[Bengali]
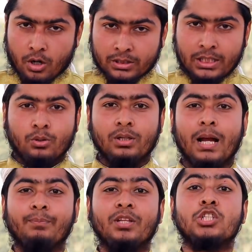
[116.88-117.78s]
হঠাৎ করে
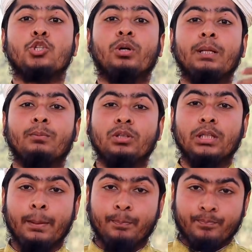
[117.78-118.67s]
আপনার চোখের
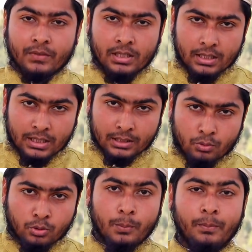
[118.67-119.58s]
মধ্যে
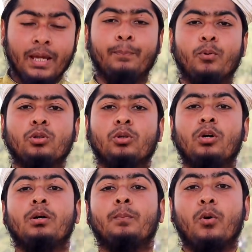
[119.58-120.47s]
কোনো মেয়ে পড়লো
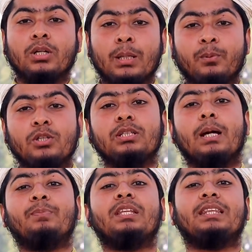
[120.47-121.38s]
পড়ার পরে যদি
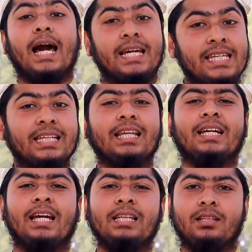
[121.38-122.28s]
আপনি তাকিয়ে
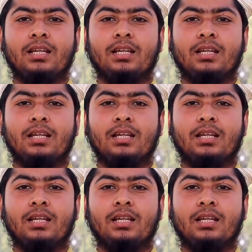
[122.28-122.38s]
থাকেন